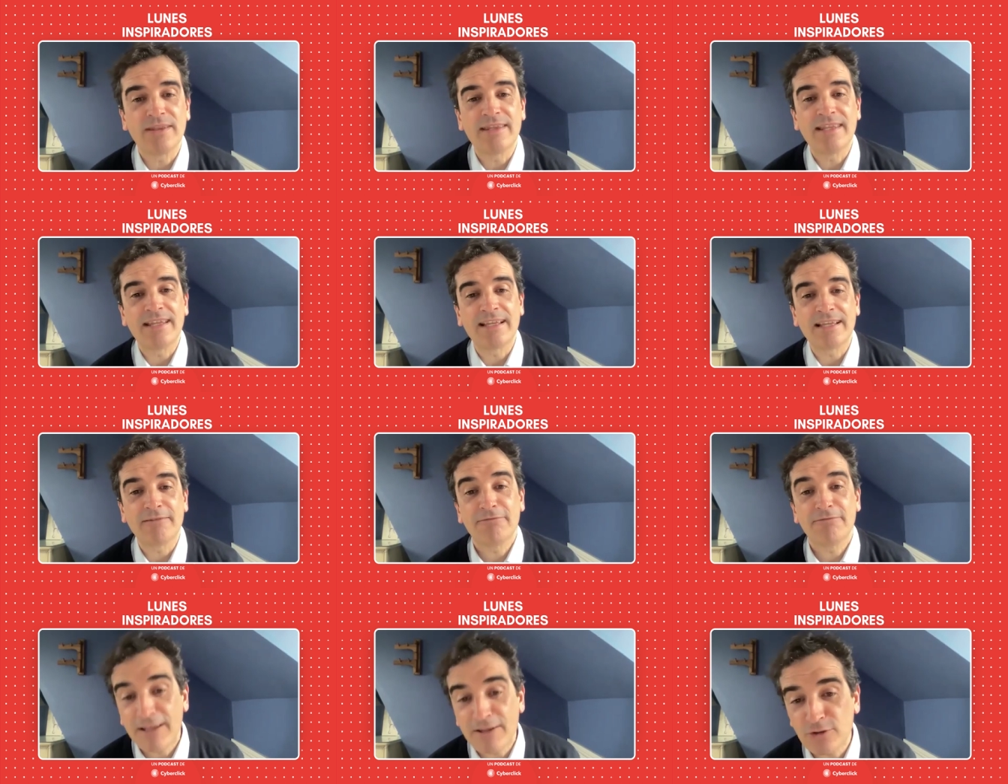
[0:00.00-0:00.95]
de
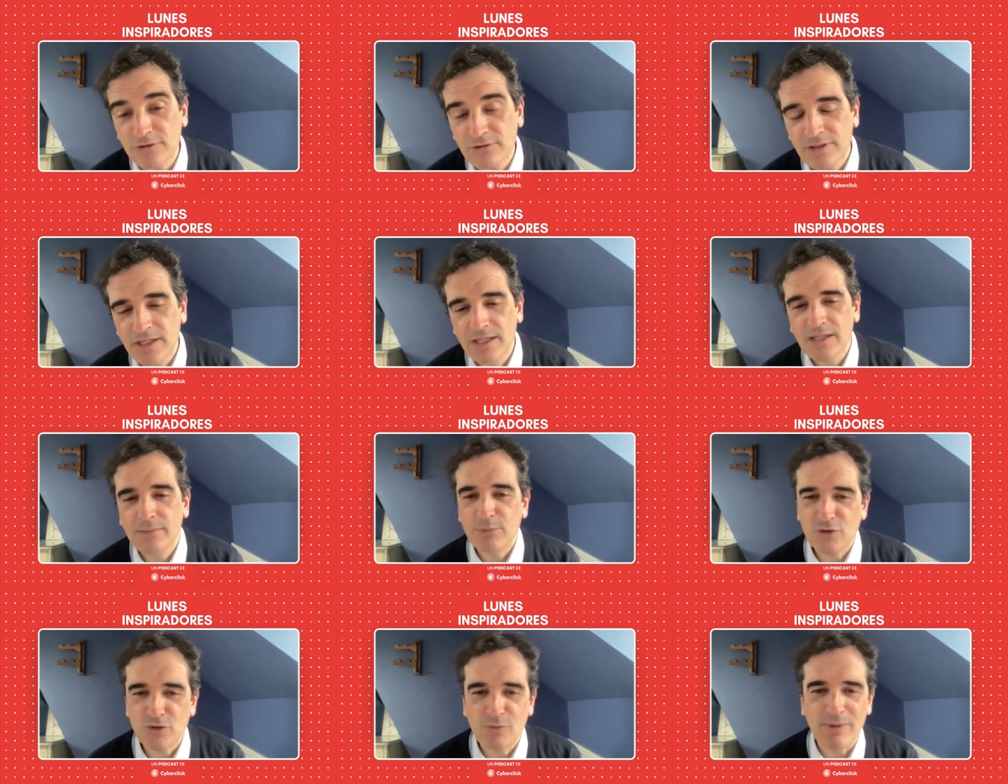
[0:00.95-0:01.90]
fallo,
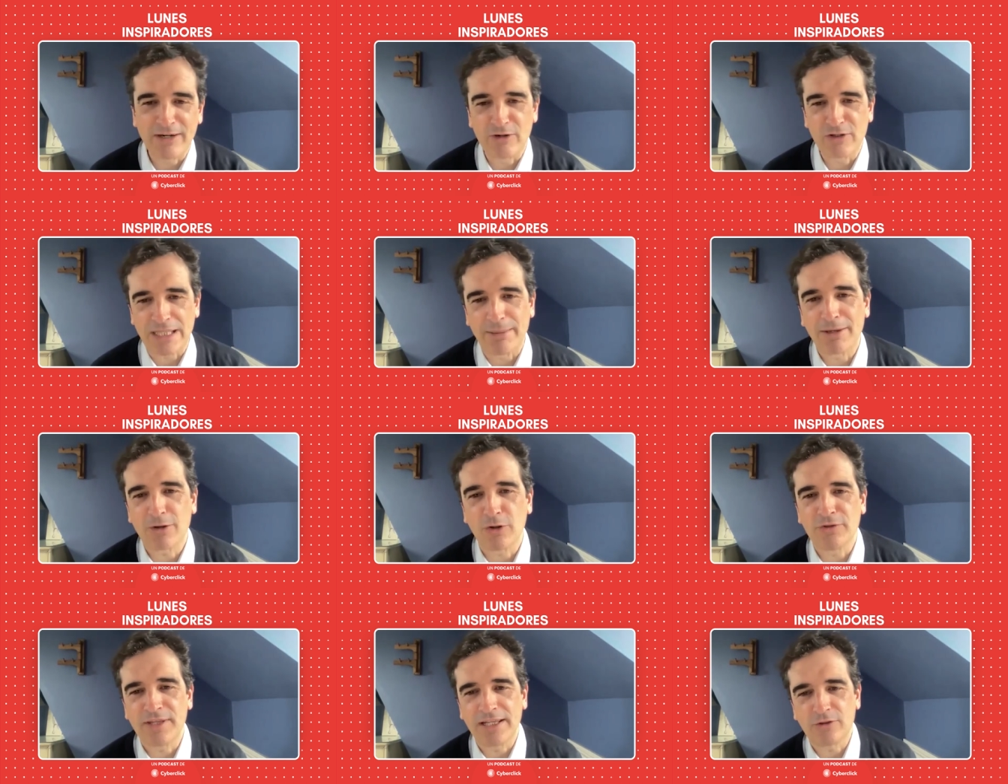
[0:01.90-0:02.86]
pues su padre no estaba
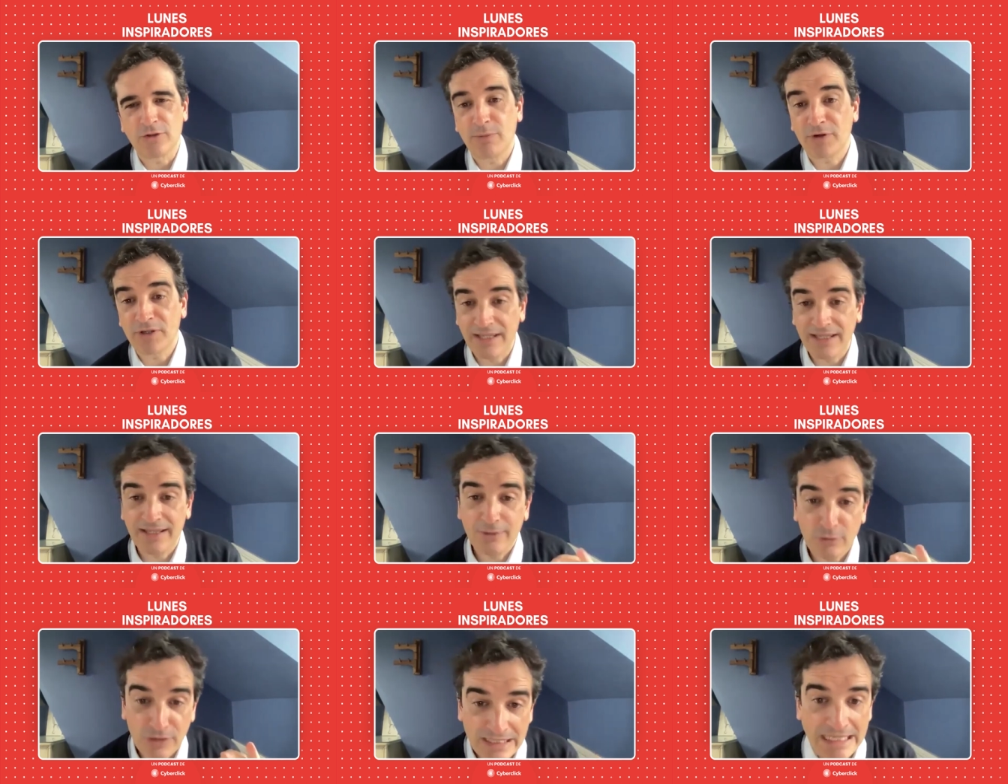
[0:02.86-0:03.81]
contento, porque
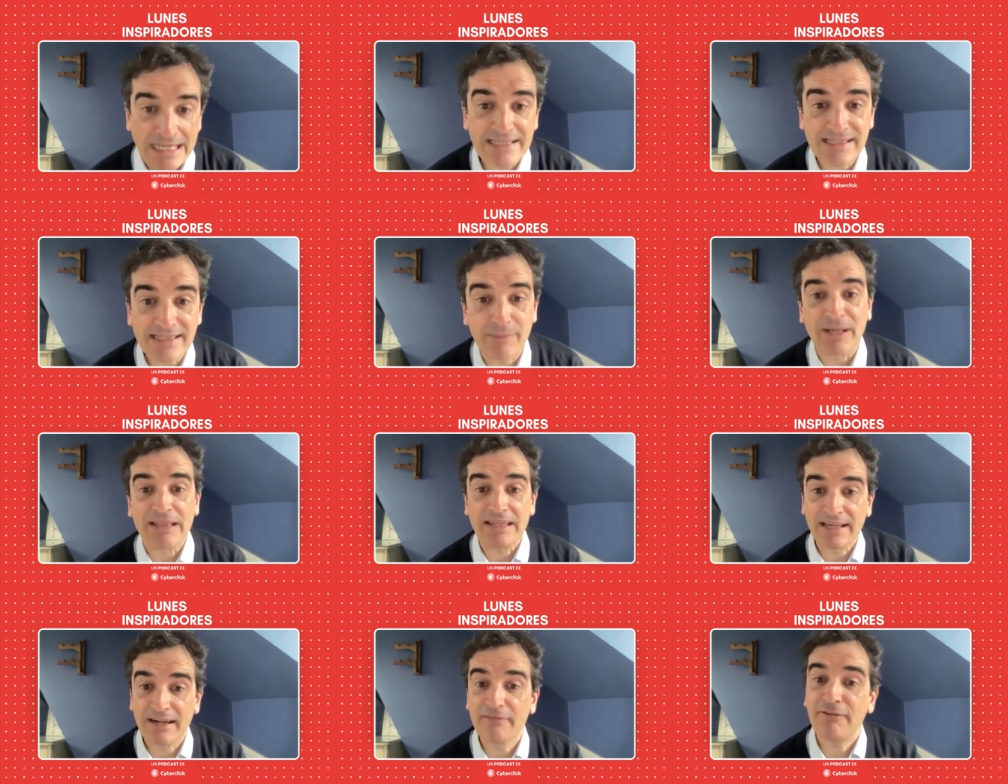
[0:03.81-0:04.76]
lo que quería es que
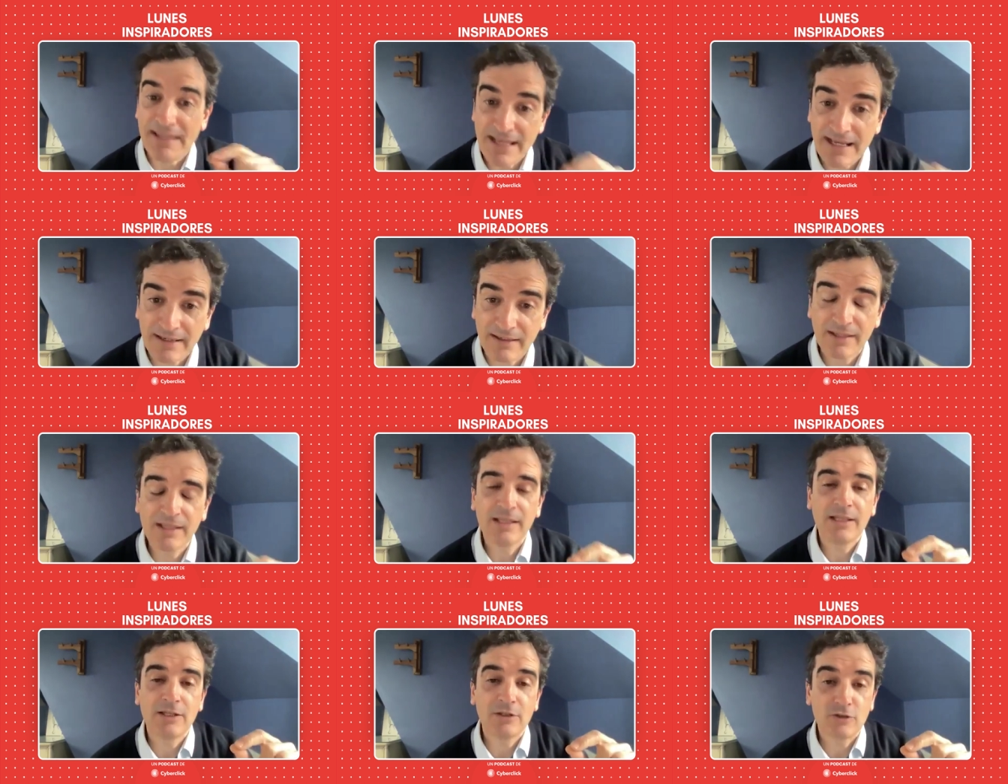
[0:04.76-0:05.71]
aprendieran a fallar
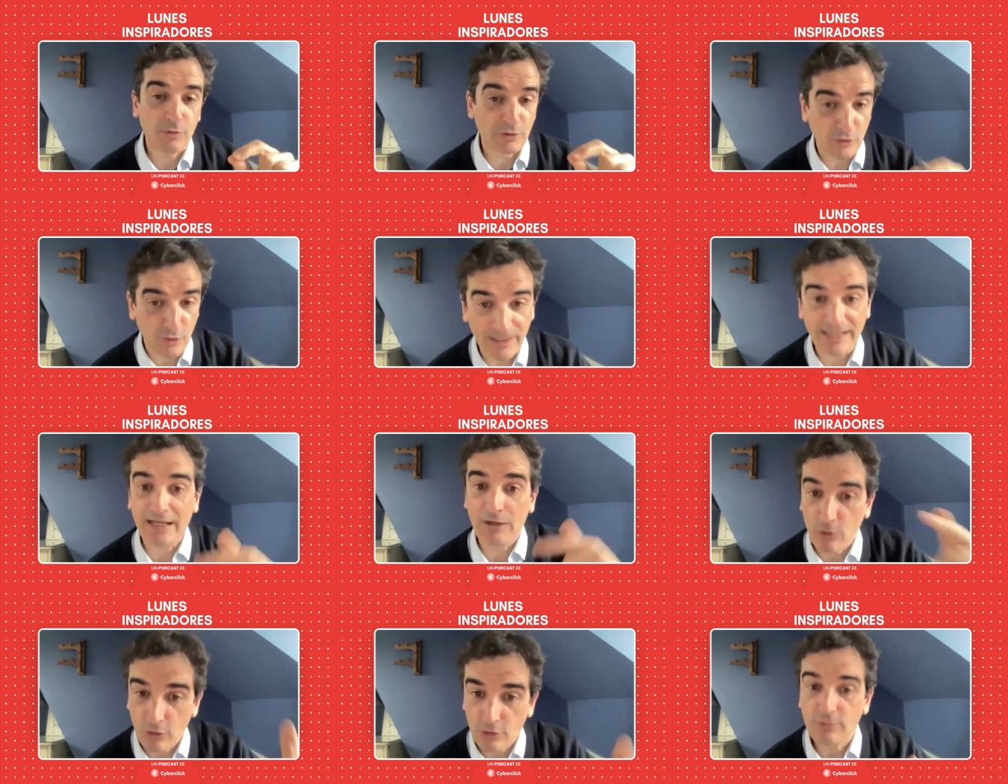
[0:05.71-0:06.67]
sobre todo para que
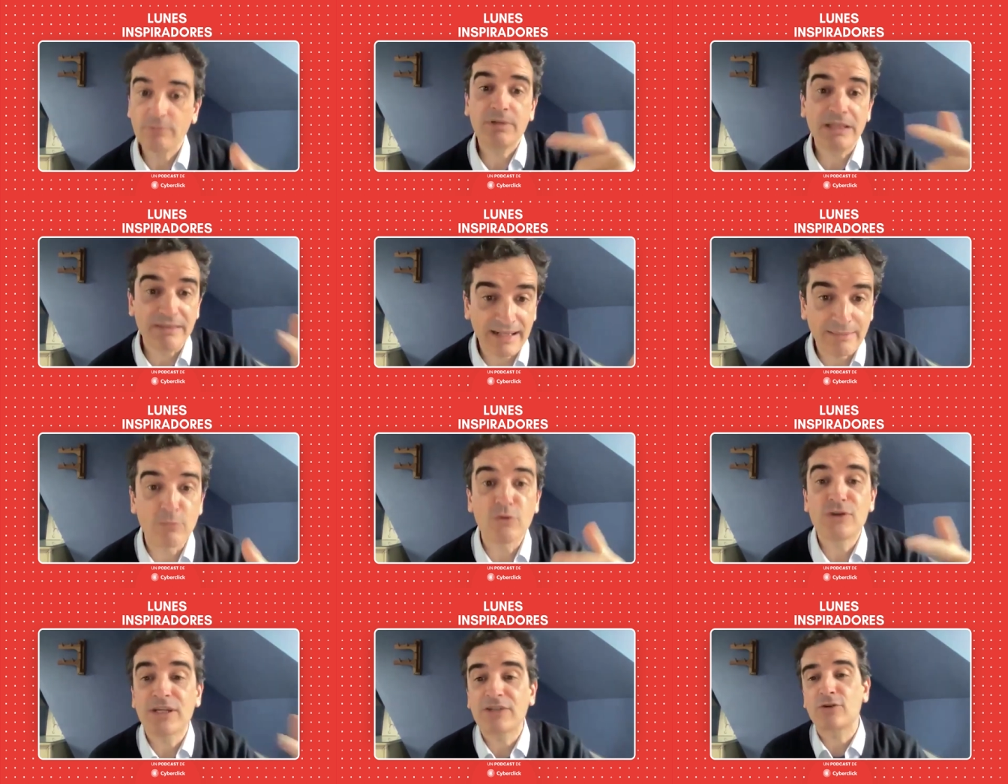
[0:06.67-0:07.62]
luego hicieran
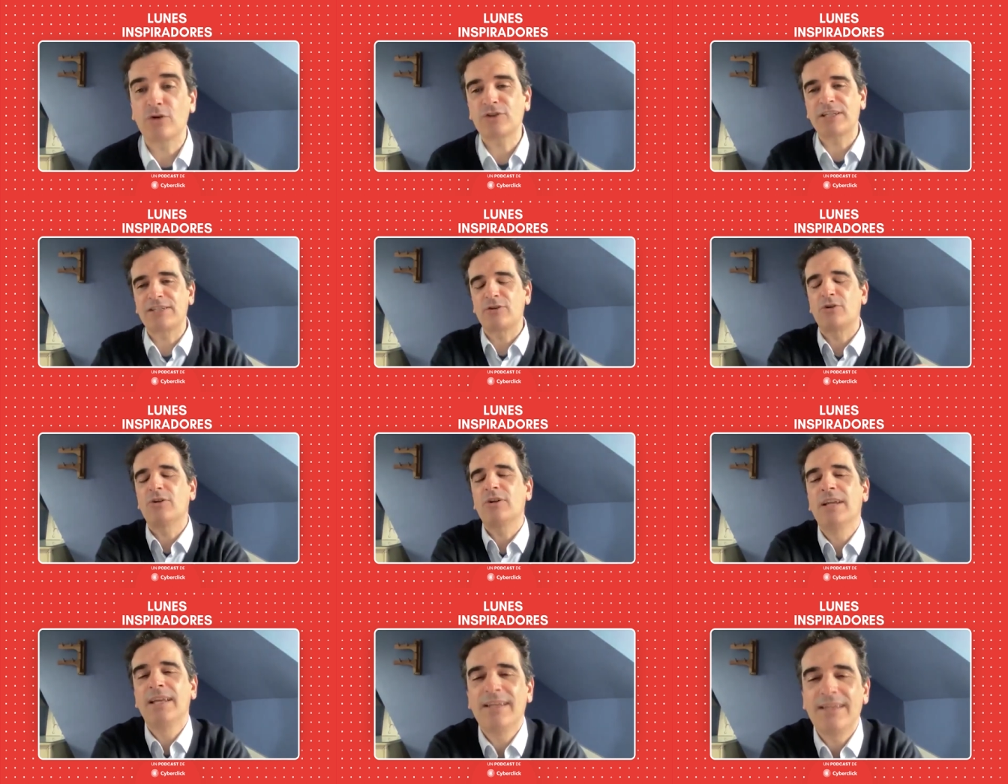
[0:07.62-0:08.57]
muchas cosas, ¿no?
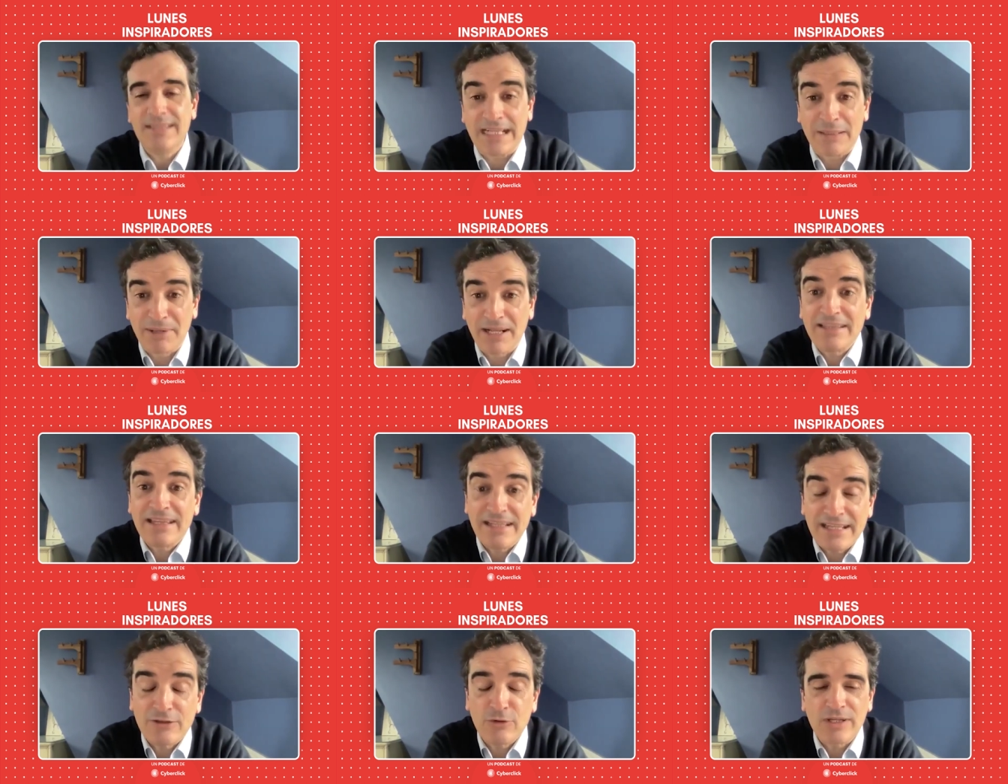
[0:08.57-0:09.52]
Y acabaran
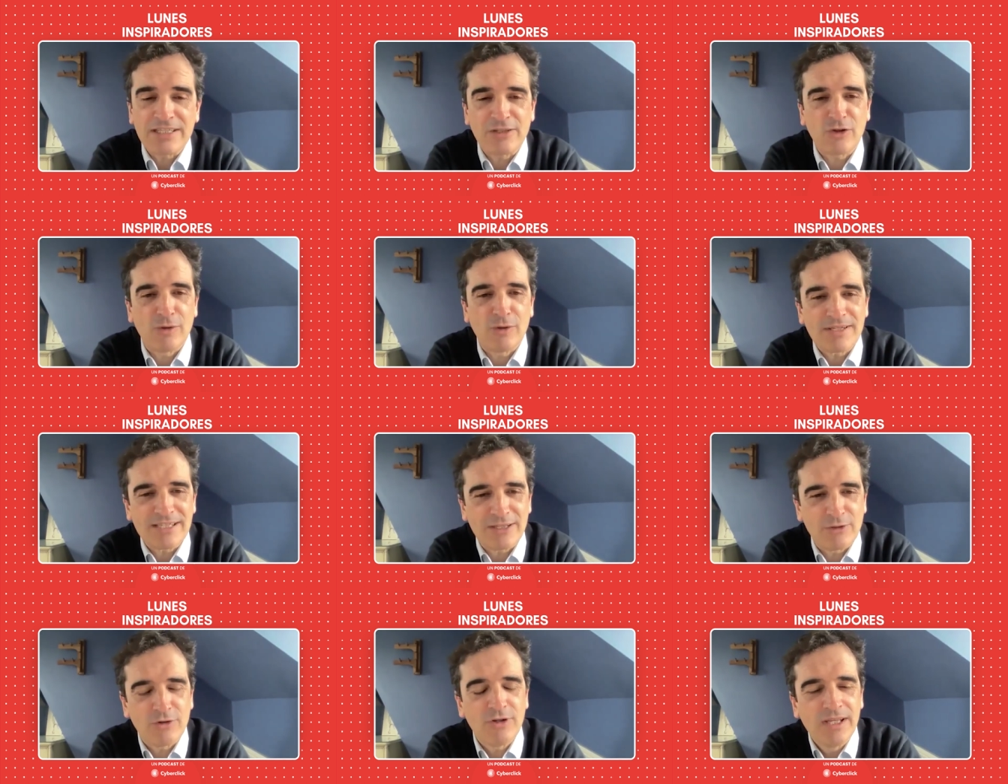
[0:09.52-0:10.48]
teniendo éxito como ha
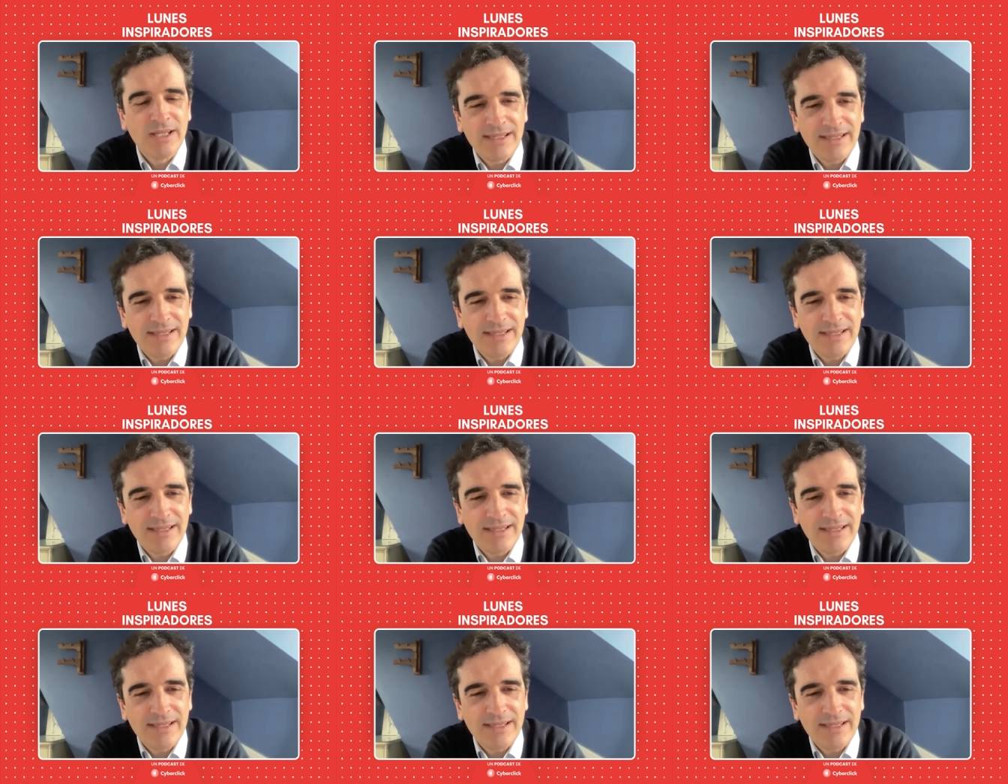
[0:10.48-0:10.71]
sido